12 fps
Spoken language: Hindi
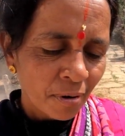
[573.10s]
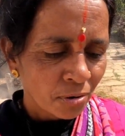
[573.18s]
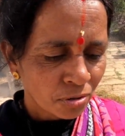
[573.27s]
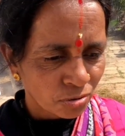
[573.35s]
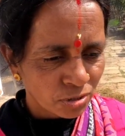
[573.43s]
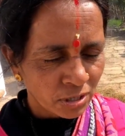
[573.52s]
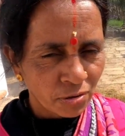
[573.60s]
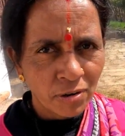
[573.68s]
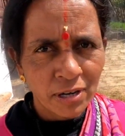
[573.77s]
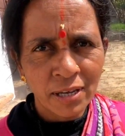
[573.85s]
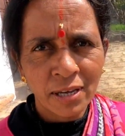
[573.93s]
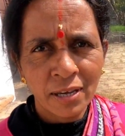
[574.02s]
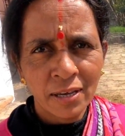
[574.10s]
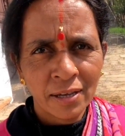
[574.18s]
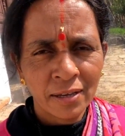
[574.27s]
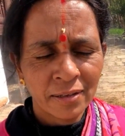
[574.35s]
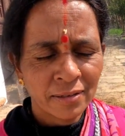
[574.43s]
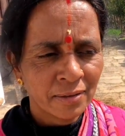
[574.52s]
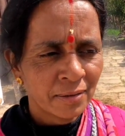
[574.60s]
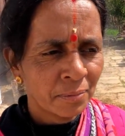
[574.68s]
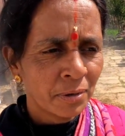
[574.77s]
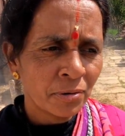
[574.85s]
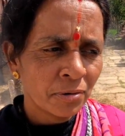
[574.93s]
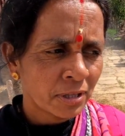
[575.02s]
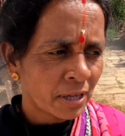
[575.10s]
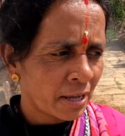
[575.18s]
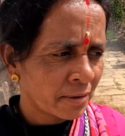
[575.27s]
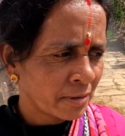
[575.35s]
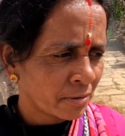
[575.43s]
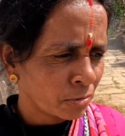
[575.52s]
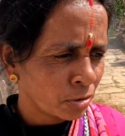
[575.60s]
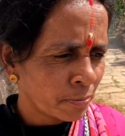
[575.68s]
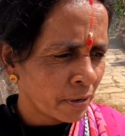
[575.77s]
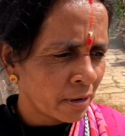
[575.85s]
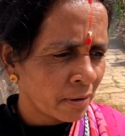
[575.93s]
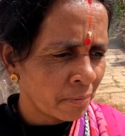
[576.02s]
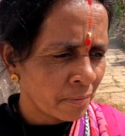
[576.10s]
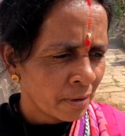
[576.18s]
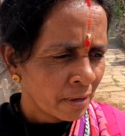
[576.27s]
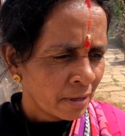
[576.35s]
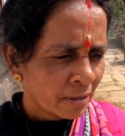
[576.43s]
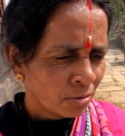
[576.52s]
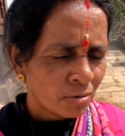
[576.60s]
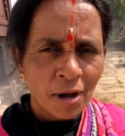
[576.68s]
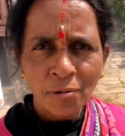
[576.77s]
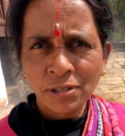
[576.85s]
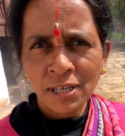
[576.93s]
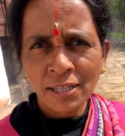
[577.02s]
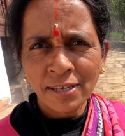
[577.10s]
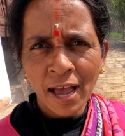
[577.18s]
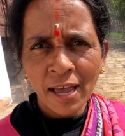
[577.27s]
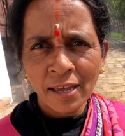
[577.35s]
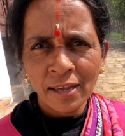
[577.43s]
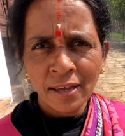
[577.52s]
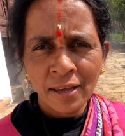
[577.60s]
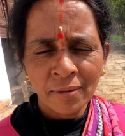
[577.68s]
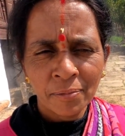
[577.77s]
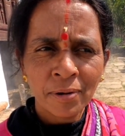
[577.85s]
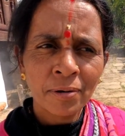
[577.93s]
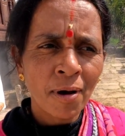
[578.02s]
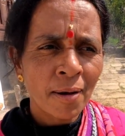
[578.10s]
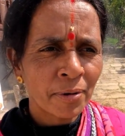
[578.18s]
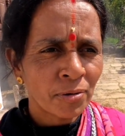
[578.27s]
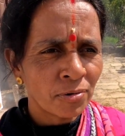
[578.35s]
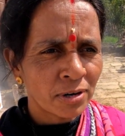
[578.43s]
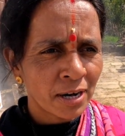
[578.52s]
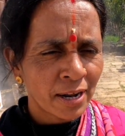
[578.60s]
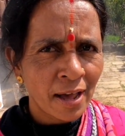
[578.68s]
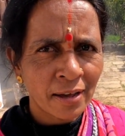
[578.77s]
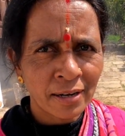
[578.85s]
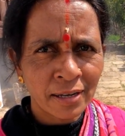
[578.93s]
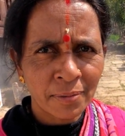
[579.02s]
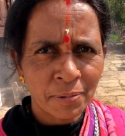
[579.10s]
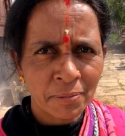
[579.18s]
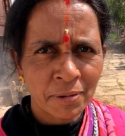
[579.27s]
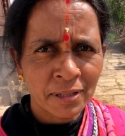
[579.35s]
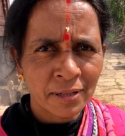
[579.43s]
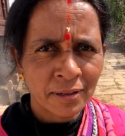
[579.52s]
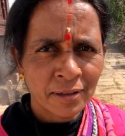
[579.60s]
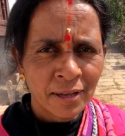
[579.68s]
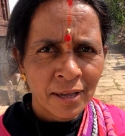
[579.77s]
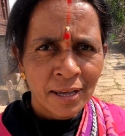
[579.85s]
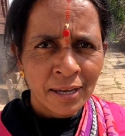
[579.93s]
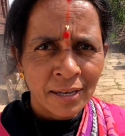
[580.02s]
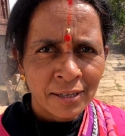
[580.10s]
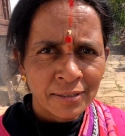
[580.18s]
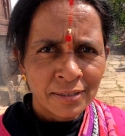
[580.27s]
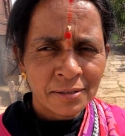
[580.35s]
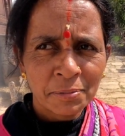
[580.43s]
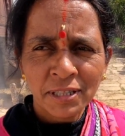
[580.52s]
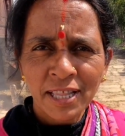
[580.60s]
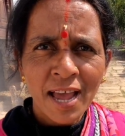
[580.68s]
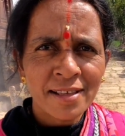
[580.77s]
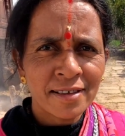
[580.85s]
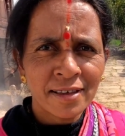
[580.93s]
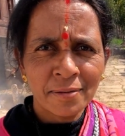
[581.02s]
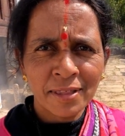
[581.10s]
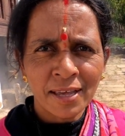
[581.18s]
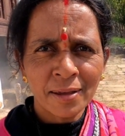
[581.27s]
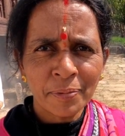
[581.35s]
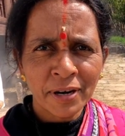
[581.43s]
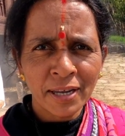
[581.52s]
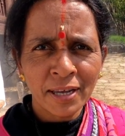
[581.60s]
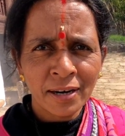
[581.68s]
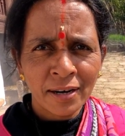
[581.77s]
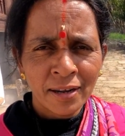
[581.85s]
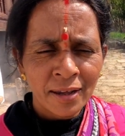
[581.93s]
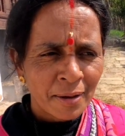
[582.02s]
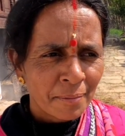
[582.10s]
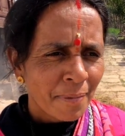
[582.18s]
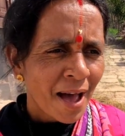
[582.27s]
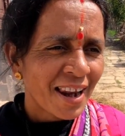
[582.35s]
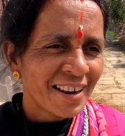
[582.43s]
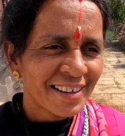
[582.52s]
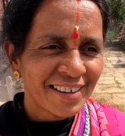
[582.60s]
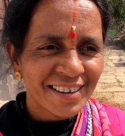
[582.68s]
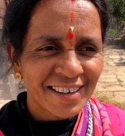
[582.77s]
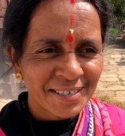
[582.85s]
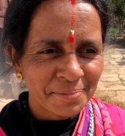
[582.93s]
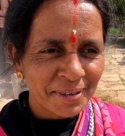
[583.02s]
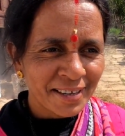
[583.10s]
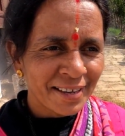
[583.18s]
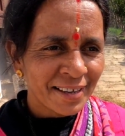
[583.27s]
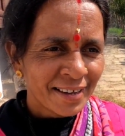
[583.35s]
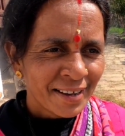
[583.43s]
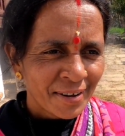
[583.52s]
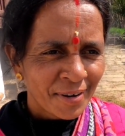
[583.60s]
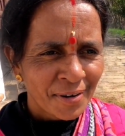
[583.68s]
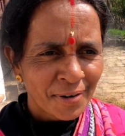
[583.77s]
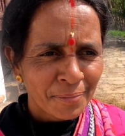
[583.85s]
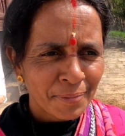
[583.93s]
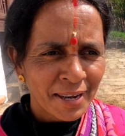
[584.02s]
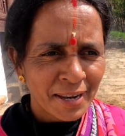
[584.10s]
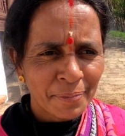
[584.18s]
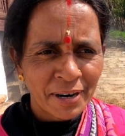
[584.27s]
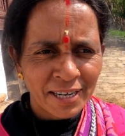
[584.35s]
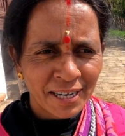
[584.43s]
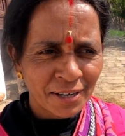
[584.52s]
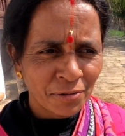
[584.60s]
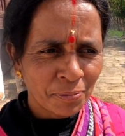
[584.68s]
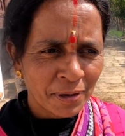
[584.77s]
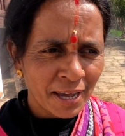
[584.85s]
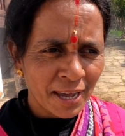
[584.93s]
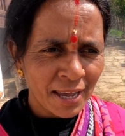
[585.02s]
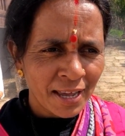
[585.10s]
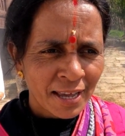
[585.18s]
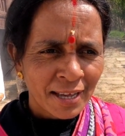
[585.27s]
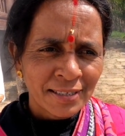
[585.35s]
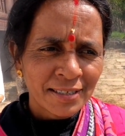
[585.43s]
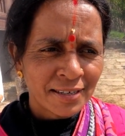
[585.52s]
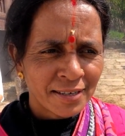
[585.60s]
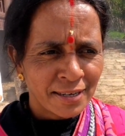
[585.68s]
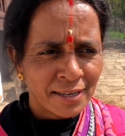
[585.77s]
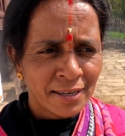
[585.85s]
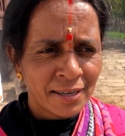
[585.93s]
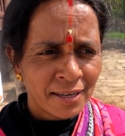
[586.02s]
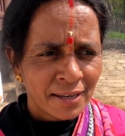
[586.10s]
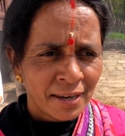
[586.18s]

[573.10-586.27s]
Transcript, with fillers: बहुत खुशी हो गई हाँ विनोद के उस पर हम थोड़ा वो चल जाए हाँ। फिर वहाँ पर होटल का करेंगे प्रबंध हाँ, बिल्कुल जिसमें ताई जी की दही पनीर हाँ। पालक की रेसिपी हाँ। और मेरे भटके डुबके चटनी